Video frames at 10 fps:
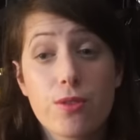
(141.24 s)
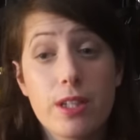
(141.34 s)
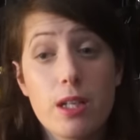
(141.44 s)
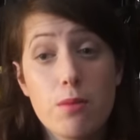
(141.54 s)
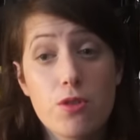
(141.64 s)

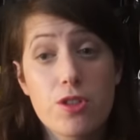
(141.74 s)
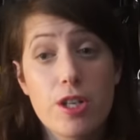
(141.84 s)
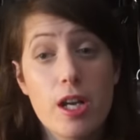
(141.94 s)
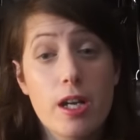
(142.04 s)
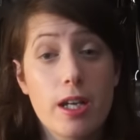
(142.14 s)
tellement
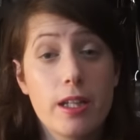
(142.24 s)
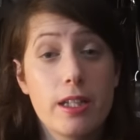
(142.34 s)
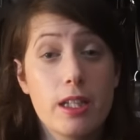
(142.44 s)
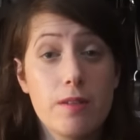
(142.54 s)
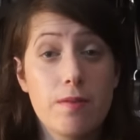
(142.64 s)
chers qu'un
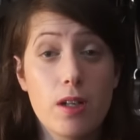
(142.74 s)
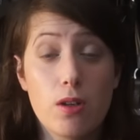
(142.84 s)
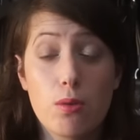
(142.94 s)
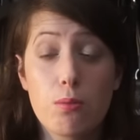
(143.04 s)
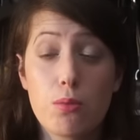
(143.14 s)

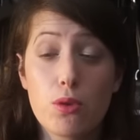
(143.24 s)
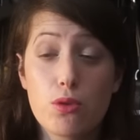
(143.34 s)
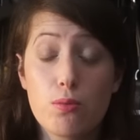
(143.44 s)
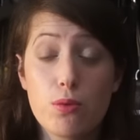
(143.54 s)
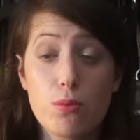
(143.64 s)
équivalent
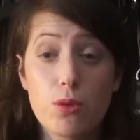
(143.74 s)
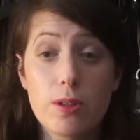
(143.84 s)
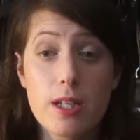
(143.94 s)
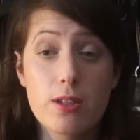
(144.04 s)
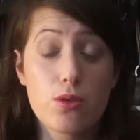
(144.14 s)
beaucoup plus
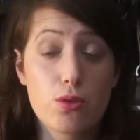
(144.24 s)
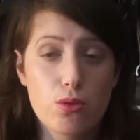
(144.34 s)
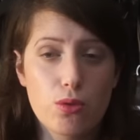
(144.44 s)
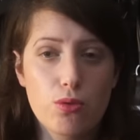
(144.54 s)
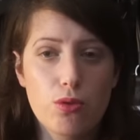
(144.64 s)
modeste,
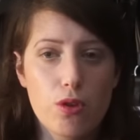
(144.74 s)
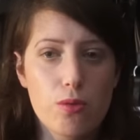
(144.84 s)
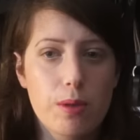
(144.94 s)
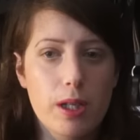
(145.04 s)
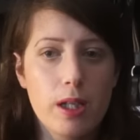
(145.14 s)
surtout dans
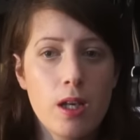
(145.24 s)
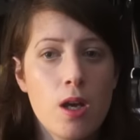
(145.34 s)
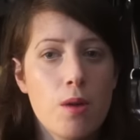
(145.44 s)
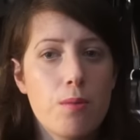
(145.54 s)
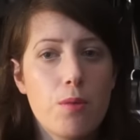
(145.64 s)
le prix,
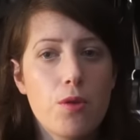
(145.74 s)
me